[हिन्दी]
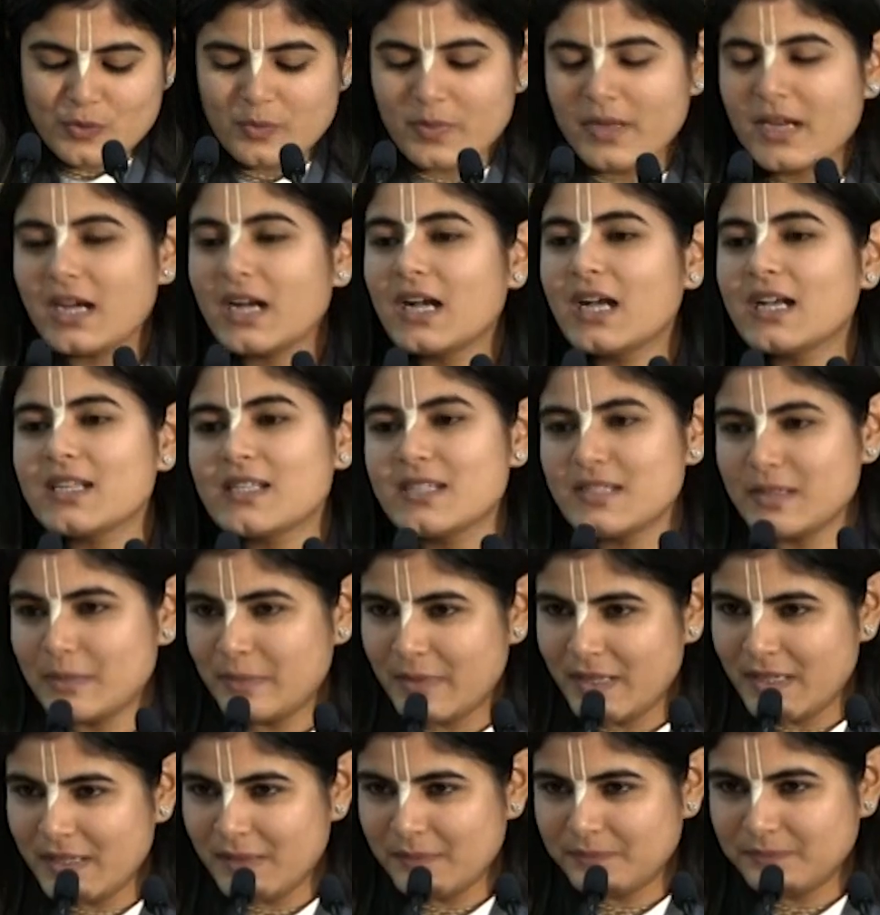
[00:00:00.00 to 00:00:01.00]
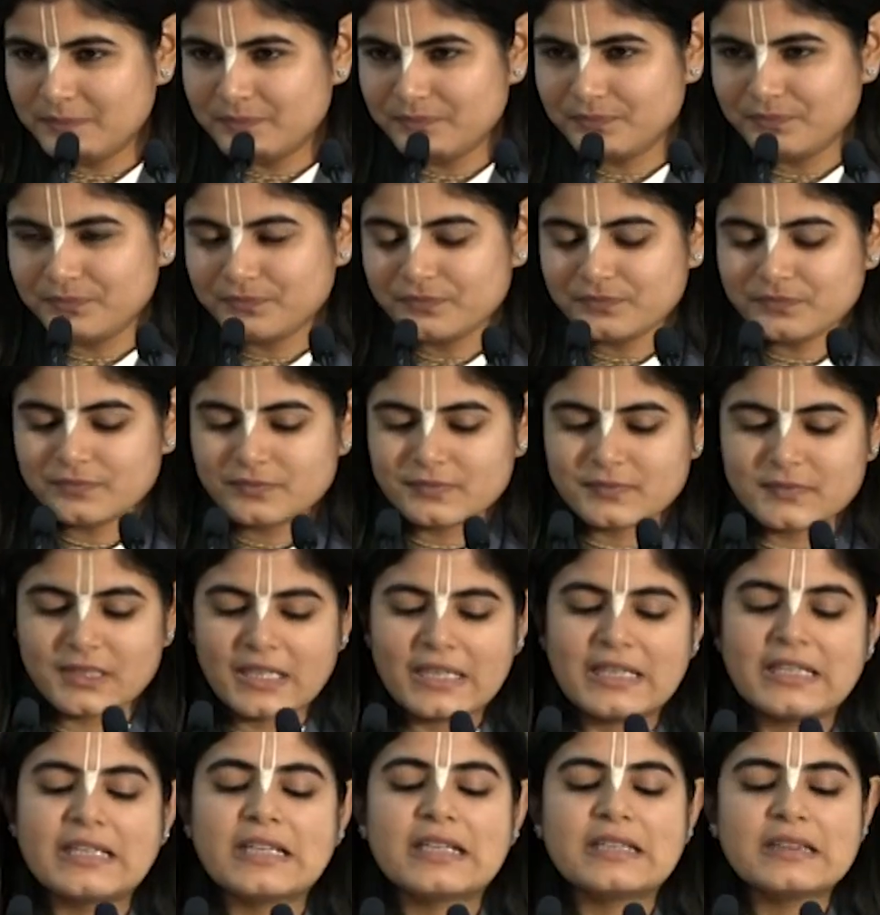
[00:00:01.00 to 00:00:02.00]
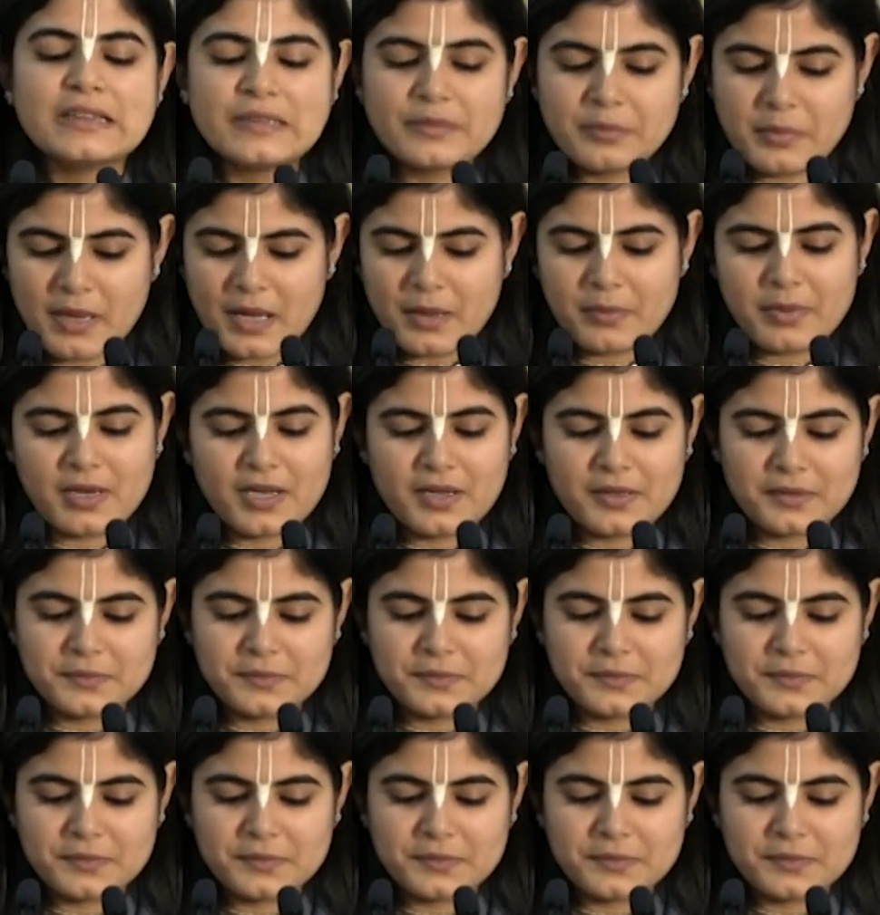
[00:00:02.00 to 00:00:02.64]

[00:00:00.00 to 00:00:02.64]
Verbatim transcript: सुबह का समय नंद बाबा